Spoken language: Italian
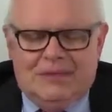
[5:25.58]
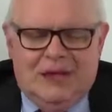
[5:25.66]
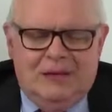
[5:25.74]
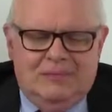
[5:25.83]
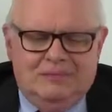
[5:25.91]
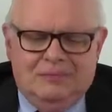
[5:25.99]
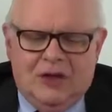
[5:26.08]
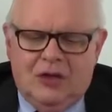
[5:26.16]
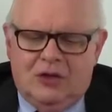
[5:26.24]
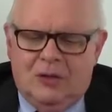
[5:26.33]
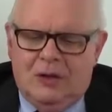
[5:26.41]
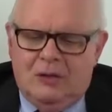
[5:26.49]

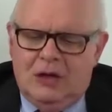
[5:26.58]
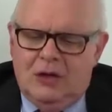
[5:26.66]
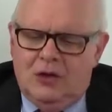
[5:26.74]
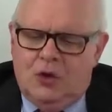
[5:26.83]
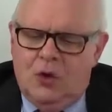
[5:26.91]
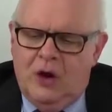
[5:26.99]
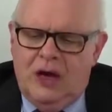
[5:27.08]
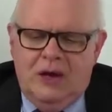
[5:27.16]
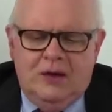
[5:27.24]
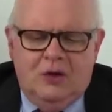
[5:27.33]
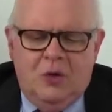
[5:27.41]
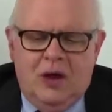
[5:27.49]
in
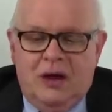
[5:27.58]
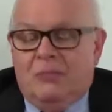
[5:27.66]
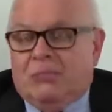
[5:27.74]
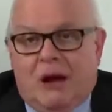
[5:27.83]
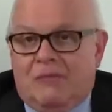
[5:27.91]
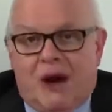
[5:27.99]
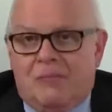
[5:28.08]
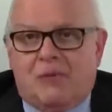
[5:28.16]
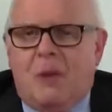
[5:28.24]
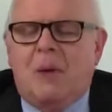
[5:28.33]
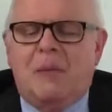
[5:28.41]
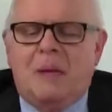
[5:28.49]
cui lui avrà
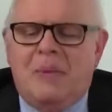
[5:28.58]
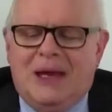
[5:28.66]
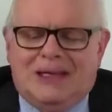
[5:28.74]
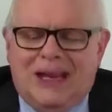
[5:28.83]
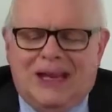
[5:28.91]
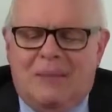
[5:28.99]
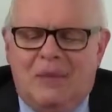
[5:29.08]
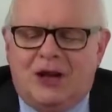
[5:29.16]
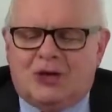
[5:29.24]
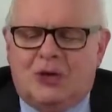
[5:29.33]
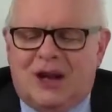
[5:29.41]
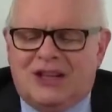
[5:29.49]
probabilmente la
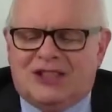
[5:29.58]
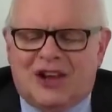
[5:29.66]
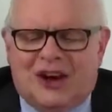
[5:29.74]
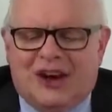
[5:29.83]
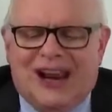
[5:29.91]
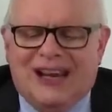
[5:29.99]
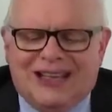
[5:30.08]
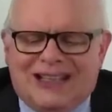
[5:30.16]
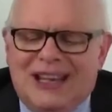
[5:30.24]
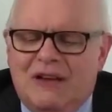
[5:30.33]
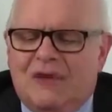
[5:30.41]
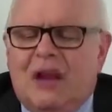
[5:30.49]
maggioranza
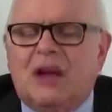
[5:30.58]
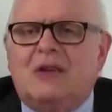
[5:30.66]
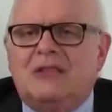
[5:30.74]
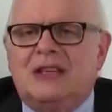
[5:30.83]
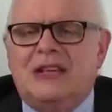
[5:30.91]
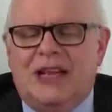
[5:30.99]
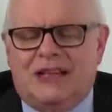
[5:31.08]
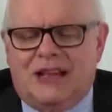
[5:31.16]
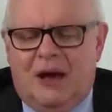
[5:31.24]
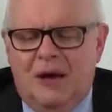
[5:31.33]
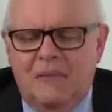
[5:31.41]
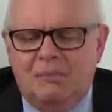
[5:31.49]
relativa, la
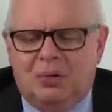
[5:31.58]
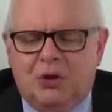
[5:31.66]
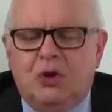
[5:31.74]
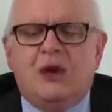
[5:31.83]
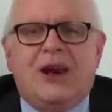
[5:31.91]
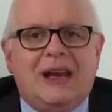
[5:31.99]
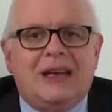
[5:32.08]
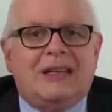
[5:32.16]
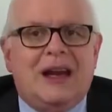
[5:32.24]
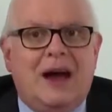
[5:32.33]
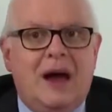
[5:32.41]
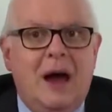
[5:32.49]
cosiddetta
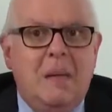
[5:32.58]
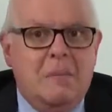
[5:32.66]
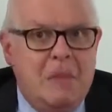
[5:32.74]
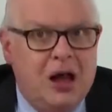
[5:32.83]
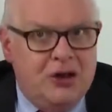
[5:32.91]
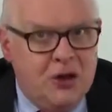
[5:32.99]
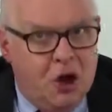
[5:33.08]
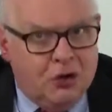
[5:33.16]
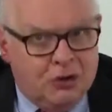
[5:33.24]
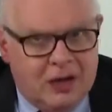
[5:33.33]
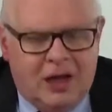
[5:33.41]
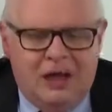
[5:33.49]
pluralità, ma
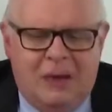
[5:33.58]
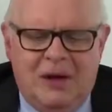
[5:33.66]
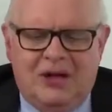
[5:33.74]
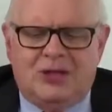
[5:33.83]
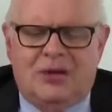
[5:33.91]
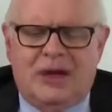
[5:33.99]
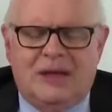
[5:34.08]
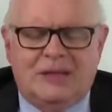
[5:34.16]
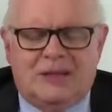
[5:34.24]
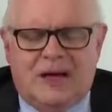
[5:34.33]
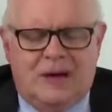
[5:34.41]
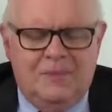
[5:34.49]
non la
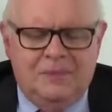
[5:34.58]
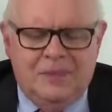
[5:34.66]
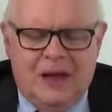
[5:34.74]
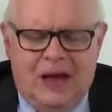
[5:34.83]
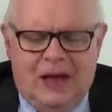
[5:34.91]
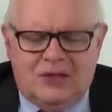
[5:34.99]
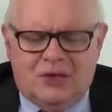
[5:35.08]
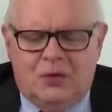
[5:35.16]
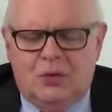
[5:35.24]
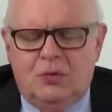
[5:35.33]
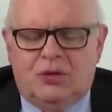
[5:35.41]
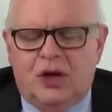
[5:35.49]
maggioranza
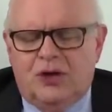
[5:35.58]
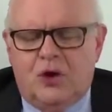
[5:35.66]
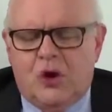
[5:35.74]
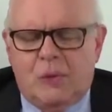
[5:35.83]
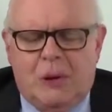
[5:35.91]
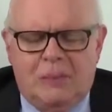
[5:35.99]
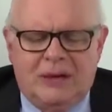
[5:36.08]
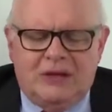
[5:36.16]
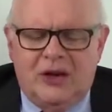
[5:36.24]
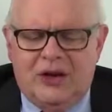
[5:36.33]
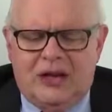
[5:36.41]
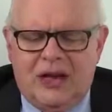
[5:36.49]
assoluta
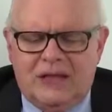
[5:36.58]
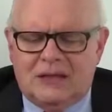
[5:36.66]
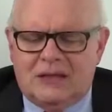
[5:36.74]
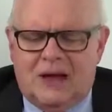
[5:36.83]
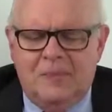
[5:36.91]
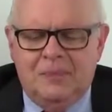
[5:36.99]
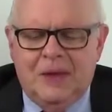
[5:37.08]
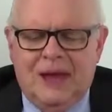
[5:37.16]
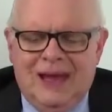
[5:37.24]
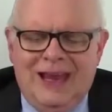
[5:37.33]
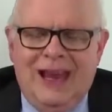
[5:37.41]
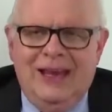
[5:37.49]
normalmente richiesta.
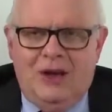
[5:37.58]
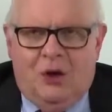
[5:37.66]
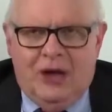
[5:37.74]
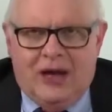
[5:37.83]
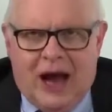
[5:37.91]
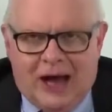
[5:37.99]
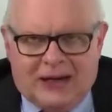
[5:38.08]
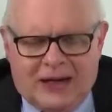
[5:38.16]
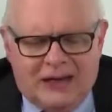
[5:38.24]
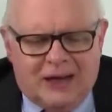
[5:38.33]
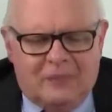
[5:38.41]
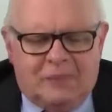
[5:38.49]
E gli
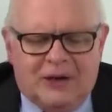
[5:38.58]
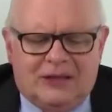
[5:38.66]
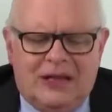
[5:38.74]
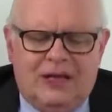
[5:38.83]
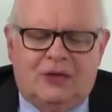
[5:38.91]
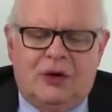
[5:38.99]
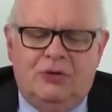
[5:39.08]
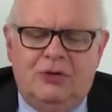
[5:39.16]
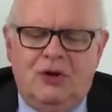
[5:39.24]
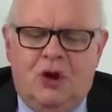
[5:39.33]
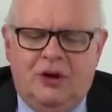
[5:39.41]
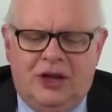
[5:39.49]
oligarchi del partito
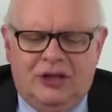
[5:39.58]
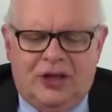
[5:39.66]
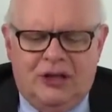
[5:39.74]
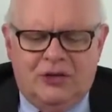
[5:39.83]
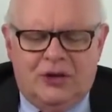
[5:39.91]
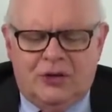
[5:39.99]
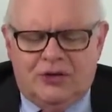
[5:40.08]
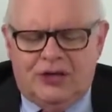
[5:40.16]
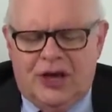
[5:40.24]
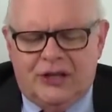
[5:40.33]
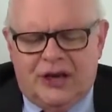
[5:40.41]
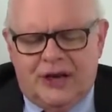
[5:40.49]
non intendono
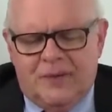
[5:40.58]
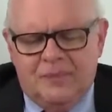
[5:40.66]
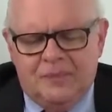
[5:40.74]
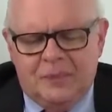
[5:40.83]
cedere.